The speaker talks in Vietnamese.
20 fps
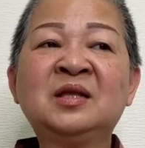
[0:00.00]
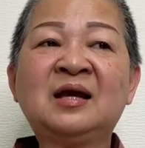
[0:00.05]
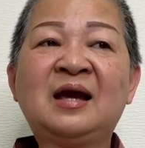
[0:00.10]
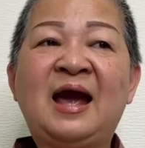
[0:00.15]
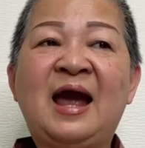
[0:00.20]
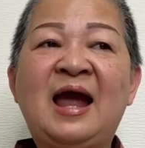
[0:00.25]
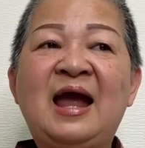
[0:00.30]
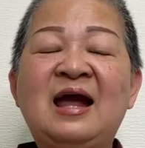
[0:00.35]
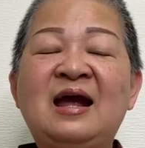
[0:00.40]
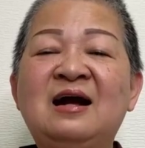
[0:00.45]

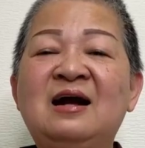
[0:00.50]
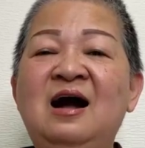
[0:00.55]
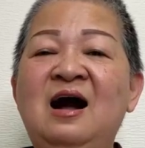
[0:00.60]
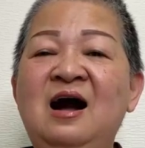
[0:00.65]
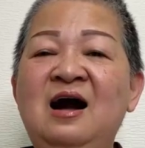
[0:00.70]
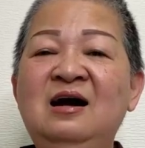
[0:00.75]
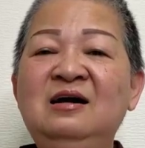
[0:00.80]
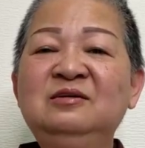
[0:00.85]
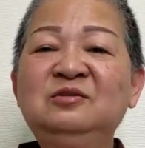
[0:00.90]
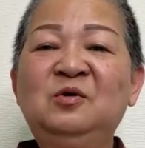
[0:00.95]
càng
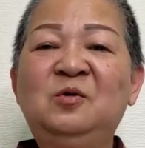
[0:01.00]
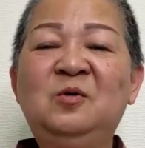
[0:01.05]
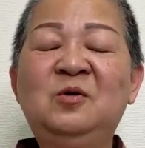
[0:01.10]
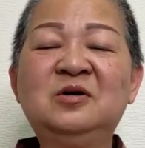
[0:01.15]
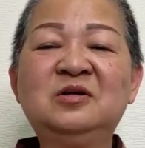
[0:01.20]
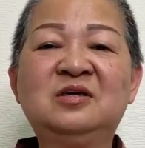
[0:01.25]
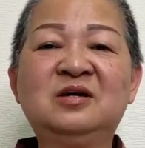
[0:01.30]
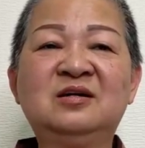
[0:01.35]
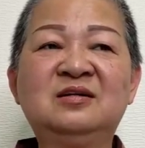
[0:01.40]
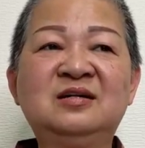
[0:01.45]
hơn thua
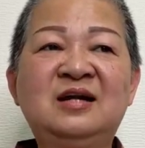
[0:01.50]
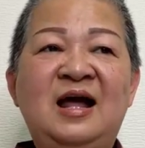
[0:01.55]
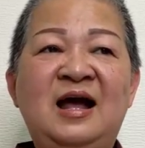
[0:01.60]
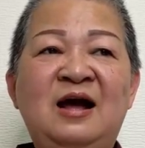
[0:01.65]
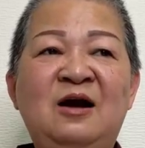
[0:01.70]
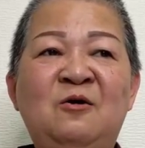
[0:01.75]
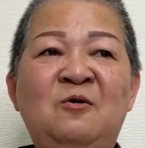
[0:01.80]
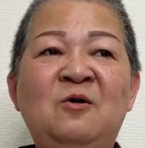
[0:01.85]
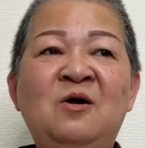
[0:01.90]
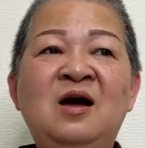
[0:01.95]
chừng
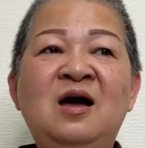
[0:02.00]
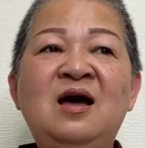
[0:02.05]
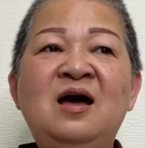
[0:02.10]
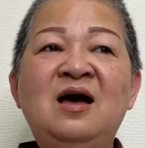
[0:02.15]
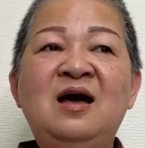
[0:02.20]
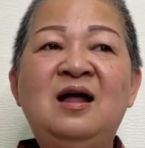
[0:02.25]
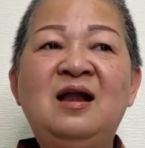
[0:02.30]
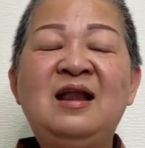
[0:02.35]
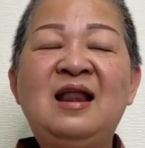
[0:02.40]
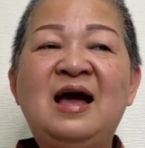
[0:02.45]
nào
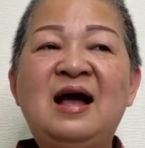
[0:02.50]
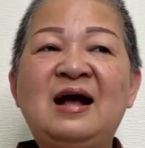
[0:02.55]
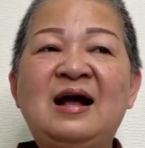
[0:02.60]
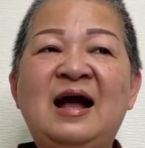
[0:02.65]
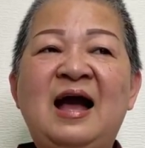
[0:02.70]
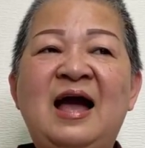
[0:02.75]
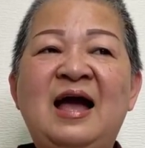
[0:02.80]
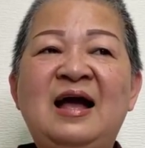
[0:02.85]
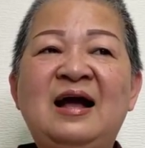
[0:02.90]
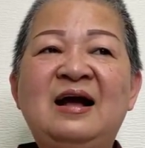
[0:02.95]
là
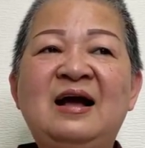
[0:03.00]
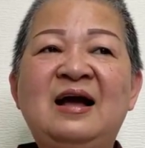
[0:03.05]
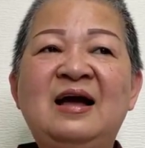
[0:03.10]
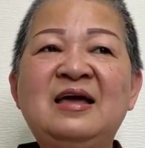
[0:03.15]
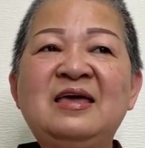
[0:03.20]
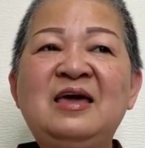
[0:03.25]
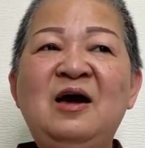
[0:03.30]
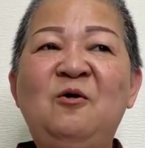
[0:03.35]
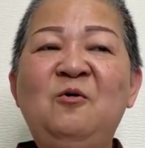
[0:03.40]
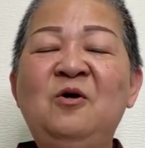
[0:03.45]
càng
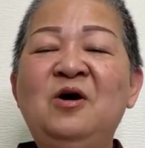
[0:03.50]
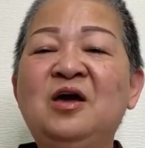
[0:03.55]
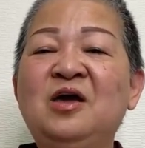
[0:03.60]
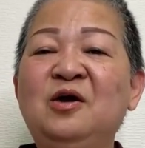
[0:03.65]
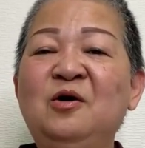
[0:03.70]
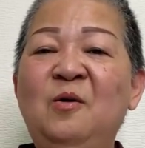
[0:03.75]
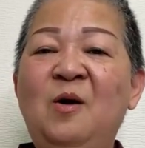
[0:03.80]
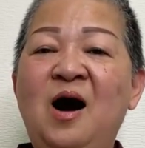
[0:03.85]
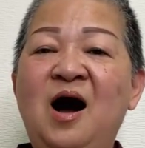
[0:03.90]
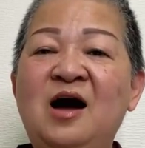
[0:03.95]
hãy dấu
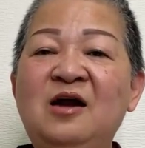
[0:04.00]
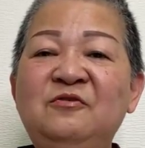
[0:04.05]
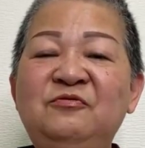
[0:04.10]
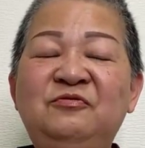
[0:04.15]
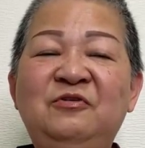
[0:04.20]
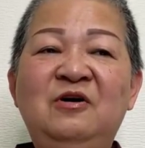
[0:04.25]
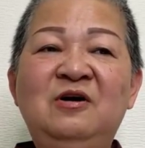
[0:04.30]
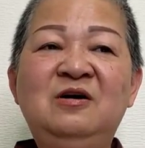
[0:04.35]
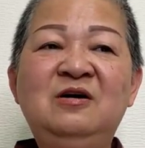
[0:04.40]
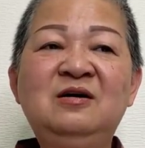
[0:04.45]
hiệu hết
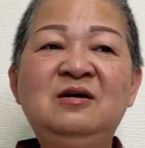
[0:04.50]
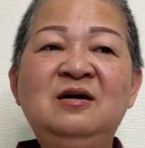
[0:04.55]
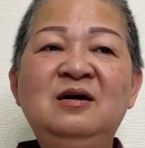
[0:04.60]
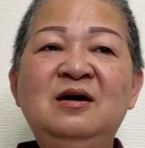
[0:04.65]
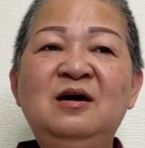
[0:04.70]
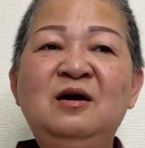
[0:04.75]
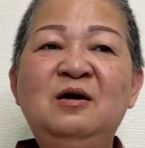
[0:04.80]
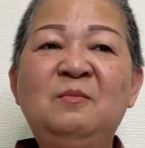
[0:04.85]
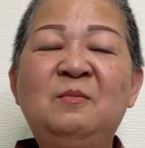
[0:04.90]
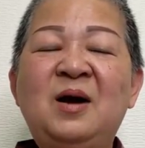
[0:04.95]
phước
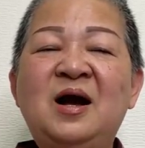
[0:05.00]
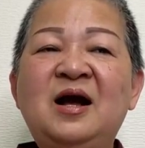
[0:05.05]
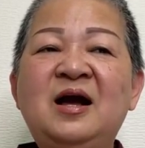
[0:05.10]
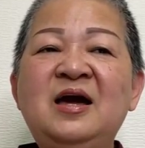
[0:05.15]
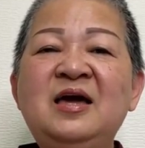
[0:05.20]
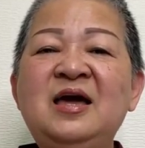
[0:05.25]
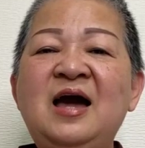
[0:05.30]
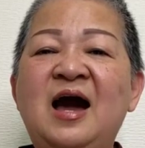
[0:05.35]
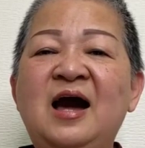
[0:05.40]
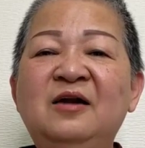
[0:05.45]
mà
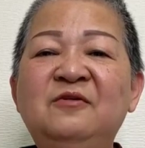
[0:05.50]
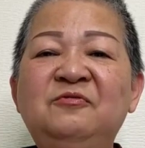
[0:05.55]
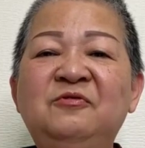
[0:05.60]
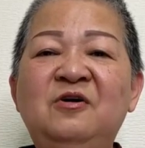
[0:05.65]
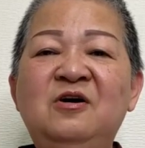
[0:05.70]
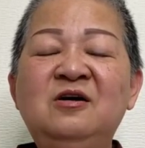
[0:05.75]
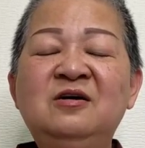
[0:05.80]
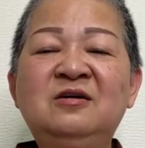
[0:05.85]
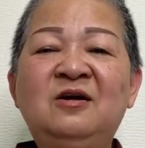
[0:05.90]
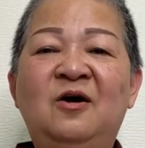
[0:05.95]
khi hết
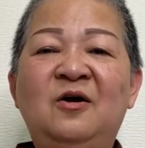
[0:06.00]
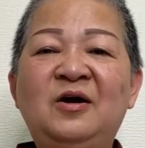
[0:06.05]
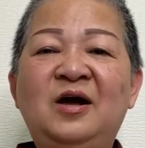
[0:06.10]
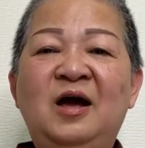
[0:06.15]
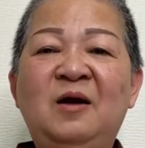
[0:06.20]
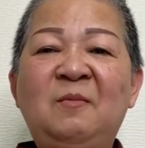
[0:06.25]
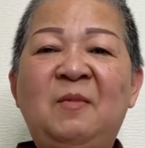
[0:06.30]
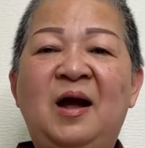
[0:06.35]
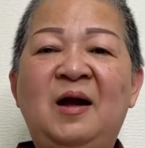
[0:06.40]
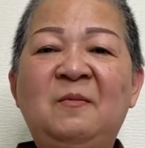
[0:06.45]
phước rồi
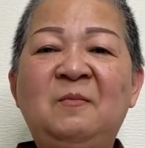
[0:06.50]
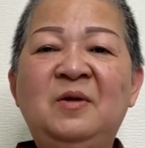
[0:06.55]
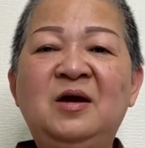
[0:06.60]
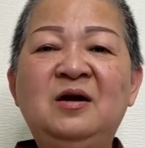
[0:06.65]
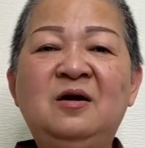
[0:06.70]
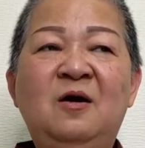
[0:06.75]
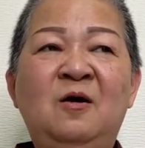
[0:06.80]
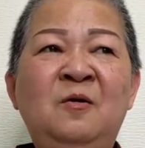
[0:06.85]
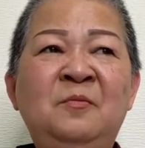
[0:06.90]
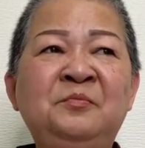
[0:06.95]
các bạn biết
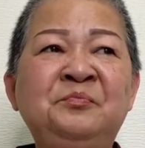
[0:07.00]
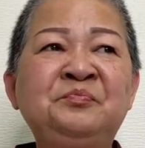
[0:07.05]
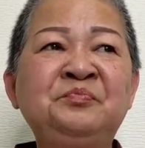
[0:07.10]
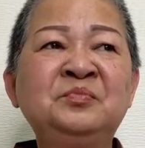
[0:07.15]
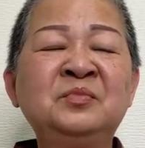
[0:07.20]
không